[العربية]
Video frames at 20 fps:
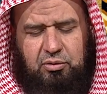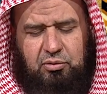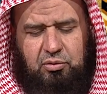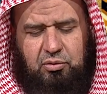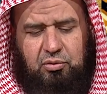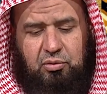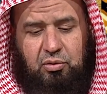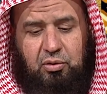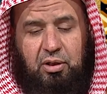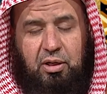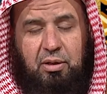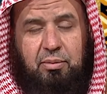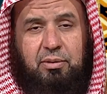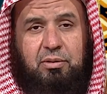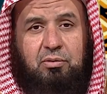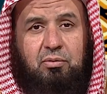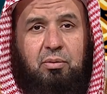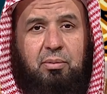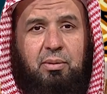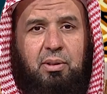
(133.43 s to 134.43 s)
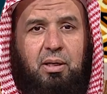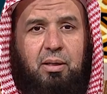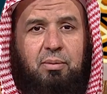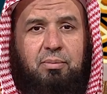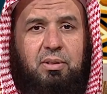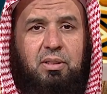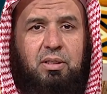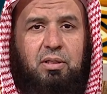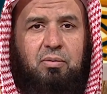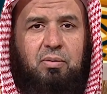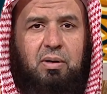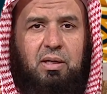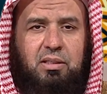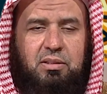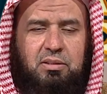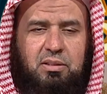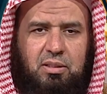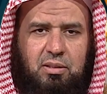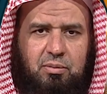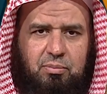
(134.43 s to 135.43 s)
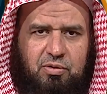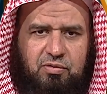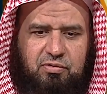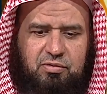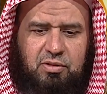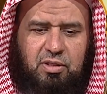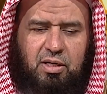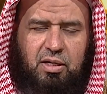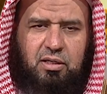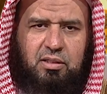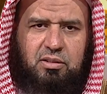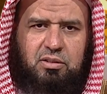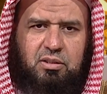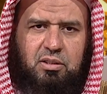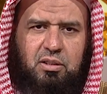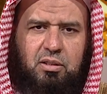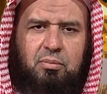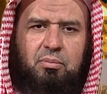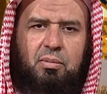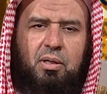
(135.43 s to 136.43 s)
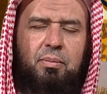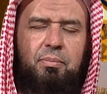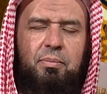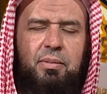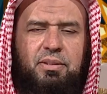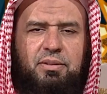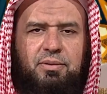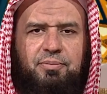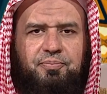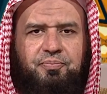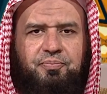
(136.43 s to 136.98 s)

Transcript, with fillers: الدكتور حمد ومن قبله والده المفضال الشيخ محمد